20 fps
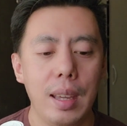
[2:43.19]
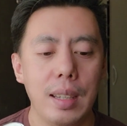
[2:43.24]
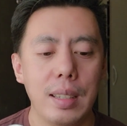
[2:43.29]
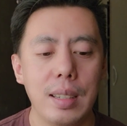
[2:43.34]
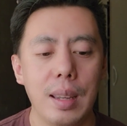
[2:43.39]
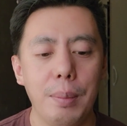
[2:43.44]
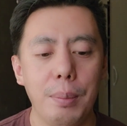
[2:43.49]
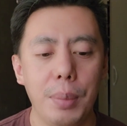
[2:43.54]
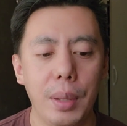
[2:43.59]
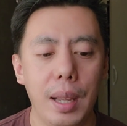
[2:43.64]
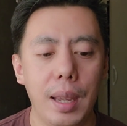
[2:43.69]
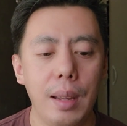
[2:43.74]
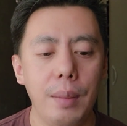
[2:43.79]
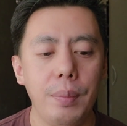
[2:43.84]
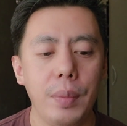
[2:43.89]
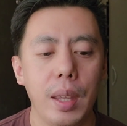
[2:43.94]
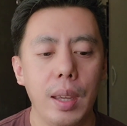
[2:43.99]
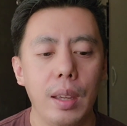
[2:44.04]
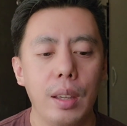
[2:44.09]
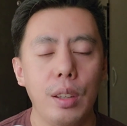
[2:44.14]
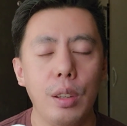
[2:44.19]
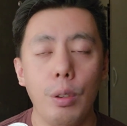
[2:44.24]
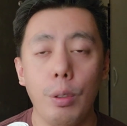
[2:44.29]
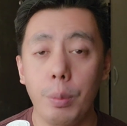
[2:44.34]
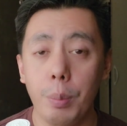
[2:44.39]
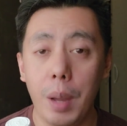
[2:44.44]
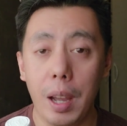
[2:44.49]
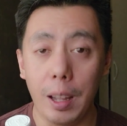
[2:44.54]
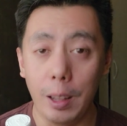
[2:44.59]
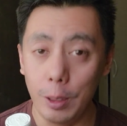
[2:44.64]
syempre,
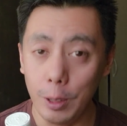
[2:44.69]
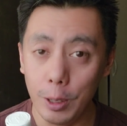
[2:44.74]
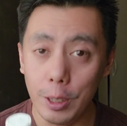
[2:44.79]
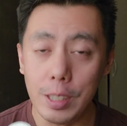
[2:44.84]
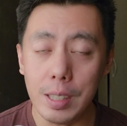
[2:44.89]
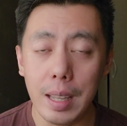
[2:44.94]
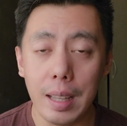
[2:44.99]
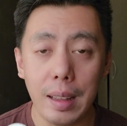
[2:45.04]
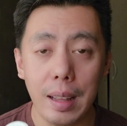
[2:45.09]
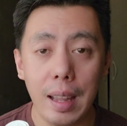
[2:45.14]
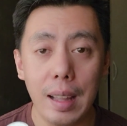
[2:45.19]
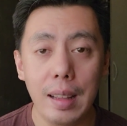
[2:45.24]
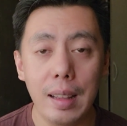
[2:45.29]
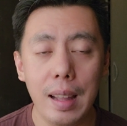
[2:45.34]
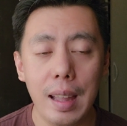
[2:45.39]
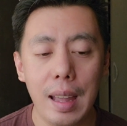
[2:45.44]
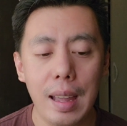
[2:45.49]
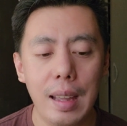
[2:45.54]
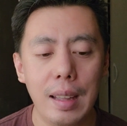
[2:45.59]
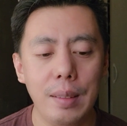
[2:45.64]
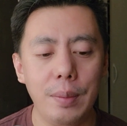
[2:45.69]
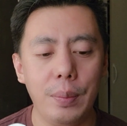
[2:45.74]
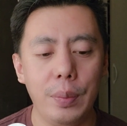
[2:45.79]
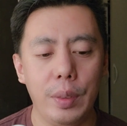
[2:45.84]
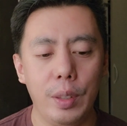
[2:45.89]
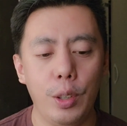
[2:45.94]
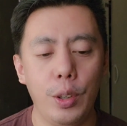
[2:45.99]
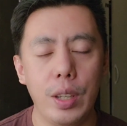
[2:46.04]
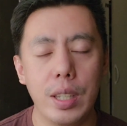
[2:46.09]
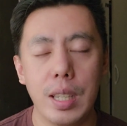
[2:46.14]
yung mga nurse attendant,
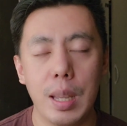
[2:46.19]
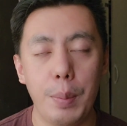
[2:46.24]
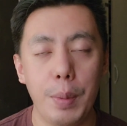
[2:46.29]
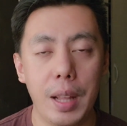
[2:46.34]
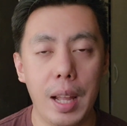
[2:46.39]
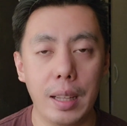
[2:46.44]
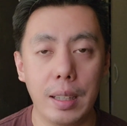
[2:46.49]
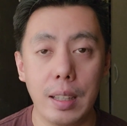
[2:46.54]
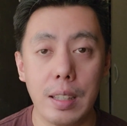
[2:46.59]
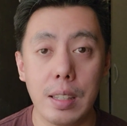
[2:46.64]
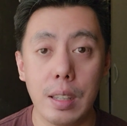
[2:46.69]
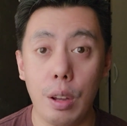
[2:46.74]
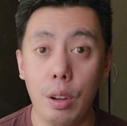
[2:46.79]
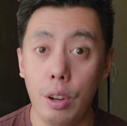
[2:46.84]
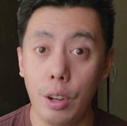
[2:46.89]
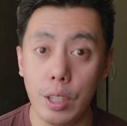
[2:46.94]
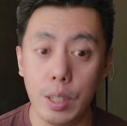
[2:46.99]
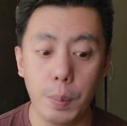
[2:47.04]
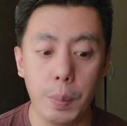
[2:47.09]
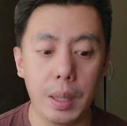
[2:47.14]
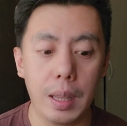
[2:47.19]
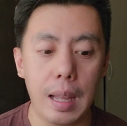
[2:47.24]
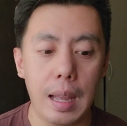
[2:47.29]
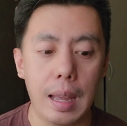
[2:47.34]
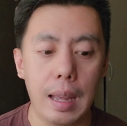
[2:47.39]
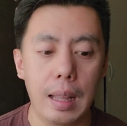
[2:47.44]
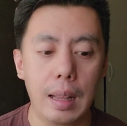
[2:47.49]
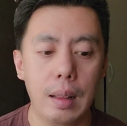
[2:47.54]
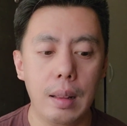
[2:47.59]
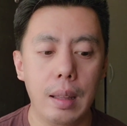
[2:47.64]
yung kasama natin sa
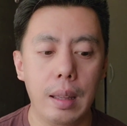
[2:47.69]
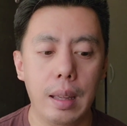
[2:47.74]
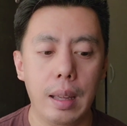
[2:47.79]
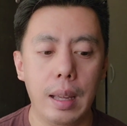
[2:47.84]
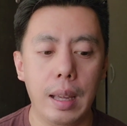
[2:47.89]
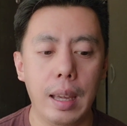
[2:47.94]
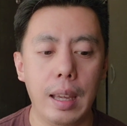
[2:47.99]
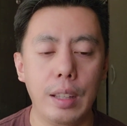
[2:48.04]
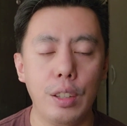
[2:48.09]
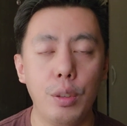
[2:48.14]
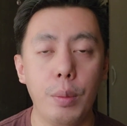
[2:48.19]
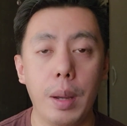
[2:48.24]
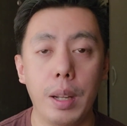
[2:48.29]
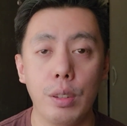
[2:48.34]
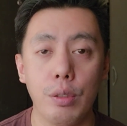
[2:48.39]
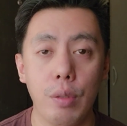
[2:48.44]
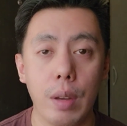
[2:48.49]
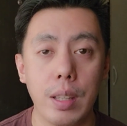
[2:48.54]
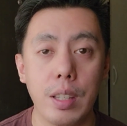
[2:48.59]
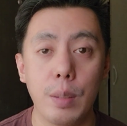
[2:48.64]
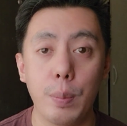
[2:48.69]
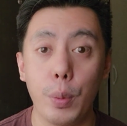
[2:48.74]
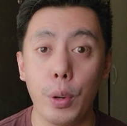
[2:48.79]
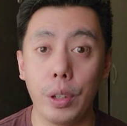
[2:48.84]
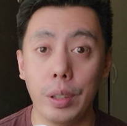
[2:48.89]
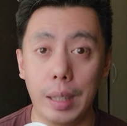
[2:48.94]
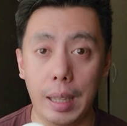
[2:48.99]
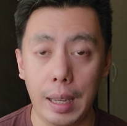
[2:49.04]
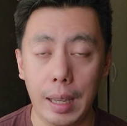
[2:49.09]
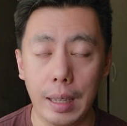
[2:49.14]
hospital and yung mga
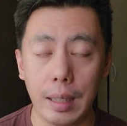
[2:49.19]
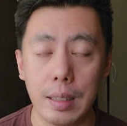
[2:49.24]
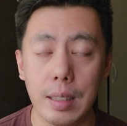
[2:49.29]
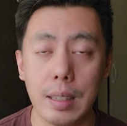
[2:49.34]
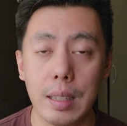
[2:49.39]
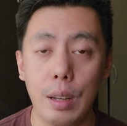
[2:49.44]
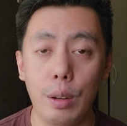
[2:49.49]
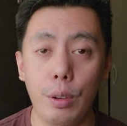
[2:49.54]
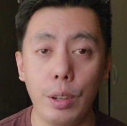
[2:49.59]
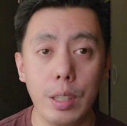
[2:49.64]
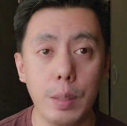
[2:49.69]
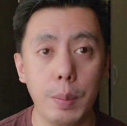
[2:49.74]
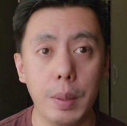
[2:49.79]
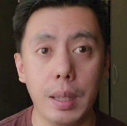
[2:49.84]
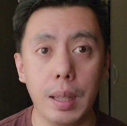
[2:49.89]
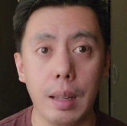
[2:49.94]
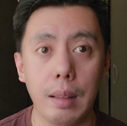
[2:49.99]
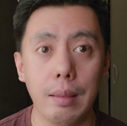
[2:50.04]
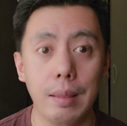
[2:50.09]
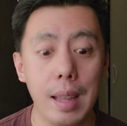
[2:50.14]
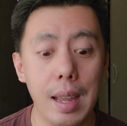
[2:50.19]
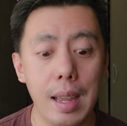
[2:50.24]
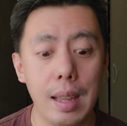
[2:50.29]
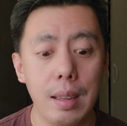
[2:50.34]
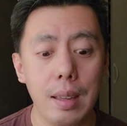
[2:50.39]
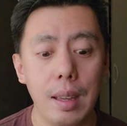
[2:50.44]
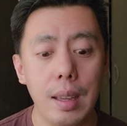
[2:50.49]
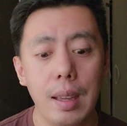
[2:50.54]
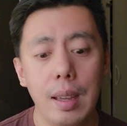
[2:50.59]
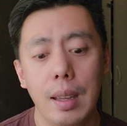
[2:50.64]
transport aid sa hospital na
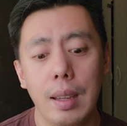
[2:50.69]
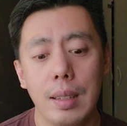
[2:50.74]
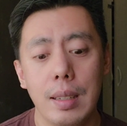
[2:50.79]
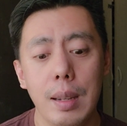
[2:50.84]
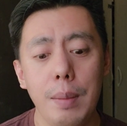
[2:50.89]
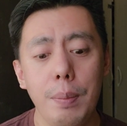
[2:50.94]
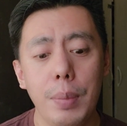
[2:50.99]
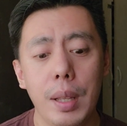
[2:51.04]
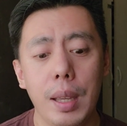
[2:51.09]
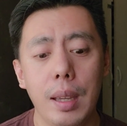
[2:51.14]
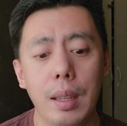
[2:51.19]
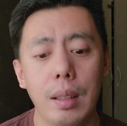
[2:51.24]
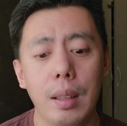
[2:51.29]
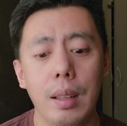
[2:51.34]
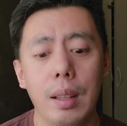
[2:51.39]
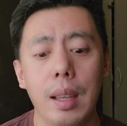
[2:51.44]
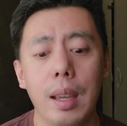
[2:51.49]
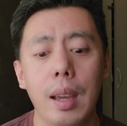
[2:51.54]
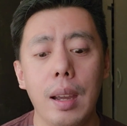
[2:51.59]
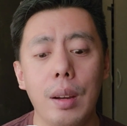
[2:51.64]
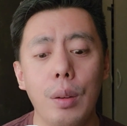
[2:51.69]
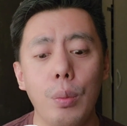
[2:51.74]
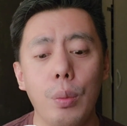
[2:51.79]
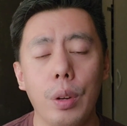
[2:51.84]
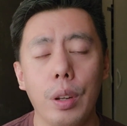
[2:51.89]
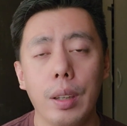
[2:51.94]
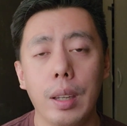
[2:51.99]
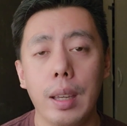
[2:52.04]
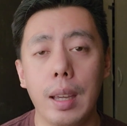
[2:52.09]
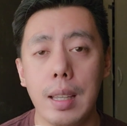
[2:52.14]
syempre they are
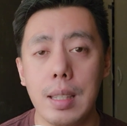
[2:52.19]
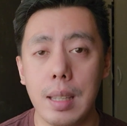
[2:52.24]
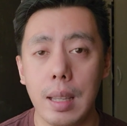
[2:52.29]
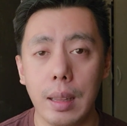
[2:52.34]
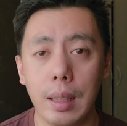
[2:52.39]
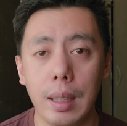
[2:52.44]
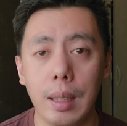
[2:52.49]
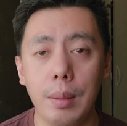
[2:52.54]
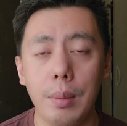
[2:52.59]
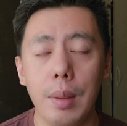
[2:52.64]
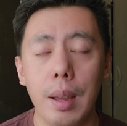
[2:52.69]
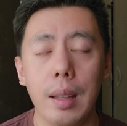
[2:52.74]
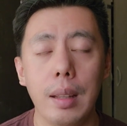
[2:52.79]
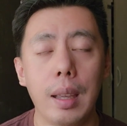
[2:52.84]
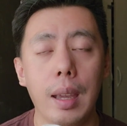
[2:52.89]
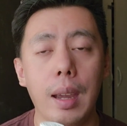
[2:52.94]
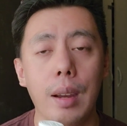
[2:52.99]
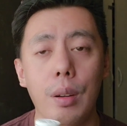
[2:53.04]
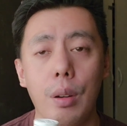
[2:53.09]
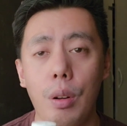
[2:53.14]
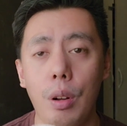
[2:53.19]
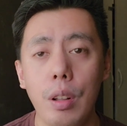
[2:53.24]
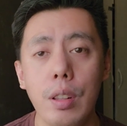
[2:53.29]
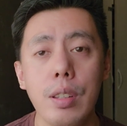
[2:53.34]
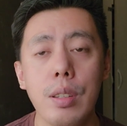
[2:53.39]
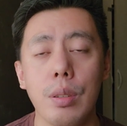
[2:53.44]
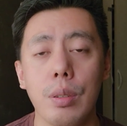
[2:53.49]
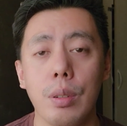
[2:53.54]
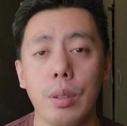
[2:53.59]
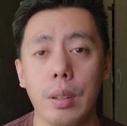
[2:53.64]
working as a team they are
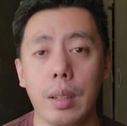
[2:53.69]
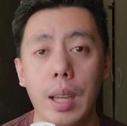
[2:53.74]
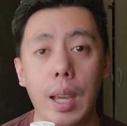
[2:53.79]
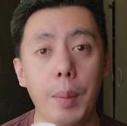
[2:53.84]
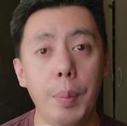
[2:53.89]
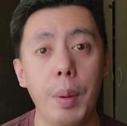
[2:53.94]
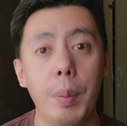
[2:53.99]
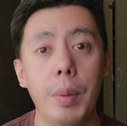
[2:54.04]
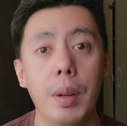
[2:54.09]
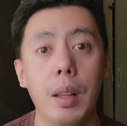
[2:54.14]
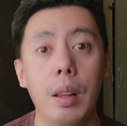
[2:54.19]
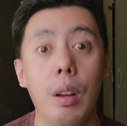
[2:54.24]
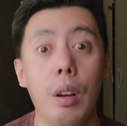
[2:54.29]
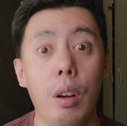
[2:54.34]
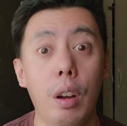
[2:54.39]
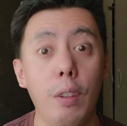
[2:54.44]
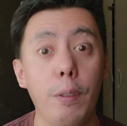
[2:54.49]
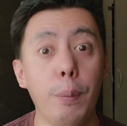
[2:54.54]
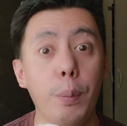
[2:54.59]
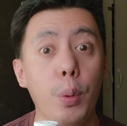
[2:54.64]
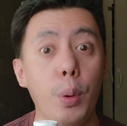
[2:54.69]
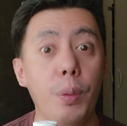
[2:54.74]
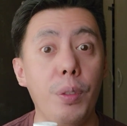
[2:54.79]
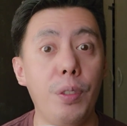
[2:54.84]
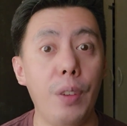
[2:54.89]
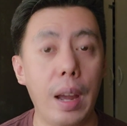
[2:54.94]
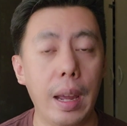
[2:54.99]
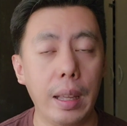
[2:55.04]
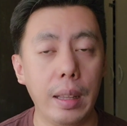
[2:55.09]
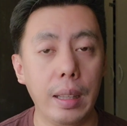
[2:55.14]
also capable of
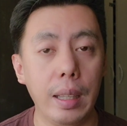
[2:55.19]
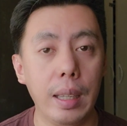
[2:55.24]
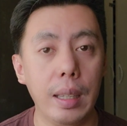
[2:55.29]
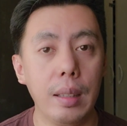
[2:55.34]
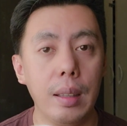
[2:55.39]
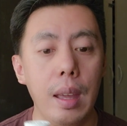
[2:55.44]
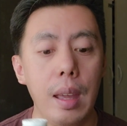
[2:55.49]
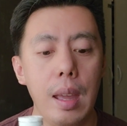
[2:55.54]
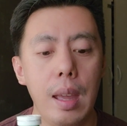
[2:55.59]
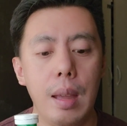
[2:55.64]
providing